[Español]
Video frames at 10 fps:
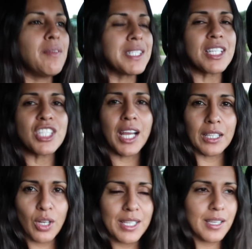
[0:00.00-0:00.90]
iba a estar
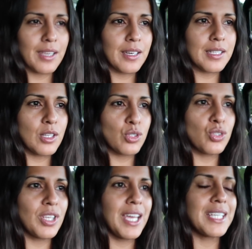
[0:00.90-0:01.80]
checando las gallinas en
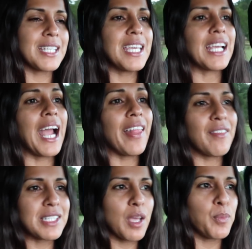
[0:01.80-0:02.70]
estos días y cada
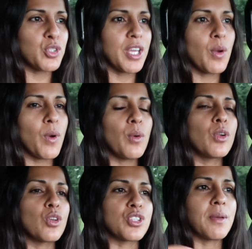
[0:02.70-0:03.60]
vez que pusieran
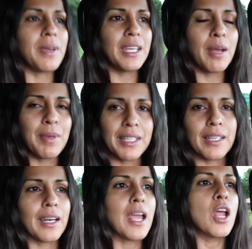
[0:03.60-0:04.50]
huevos los iba a ir a
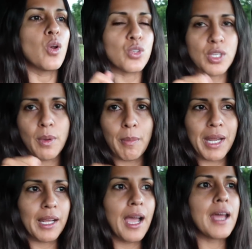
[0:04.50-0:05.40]
meter, los iba a
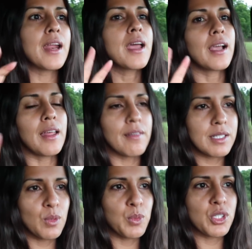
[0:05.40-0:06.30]
marcar, cada
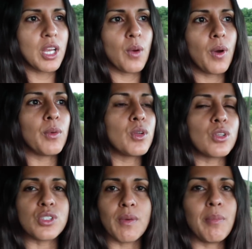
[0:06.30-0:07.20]
vez que pusiera huevos
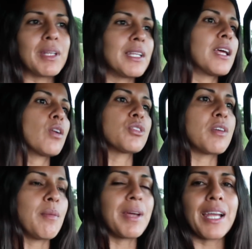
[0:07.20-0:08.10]
los iba a meter, los
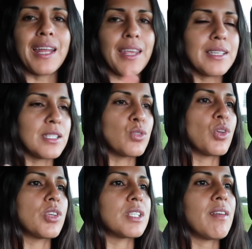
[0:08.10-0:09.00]
iba a marcar y así
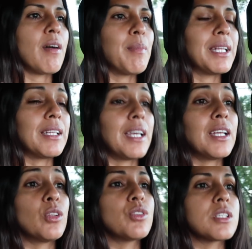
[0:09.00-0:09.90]
sucesivamente.
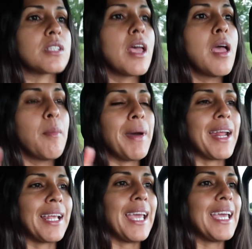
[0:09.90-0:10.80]
Entonces,
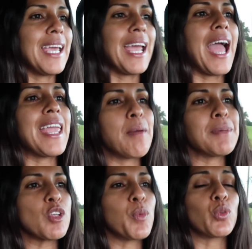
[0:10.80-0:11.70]
para que haya
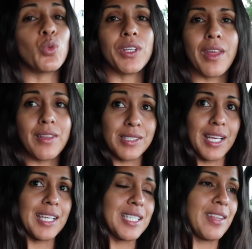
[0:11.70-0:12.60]
más oportunidades
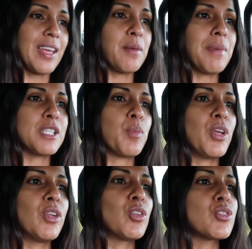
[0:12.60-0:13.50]
de que se den más
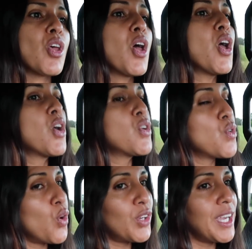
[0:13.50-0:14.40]
pollitos.
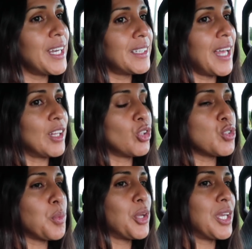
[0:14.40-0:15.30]
No quiere
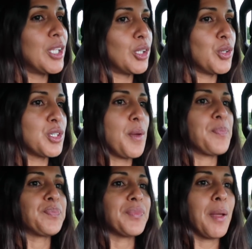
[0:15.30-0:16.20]
tantos pollitos,
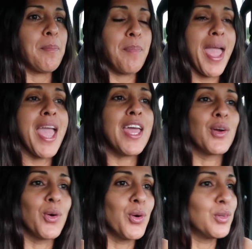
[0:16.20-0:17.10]

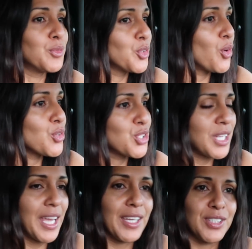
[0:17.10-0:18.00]
pero no
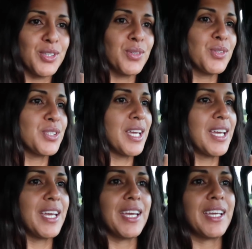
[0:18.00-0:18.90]
sé, yo no
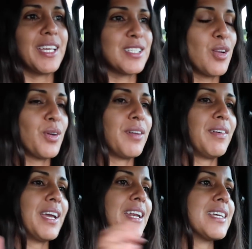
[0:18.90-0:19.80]
sé qué es lo que
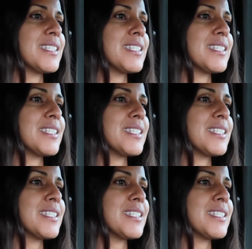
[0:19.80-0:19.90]
vayan a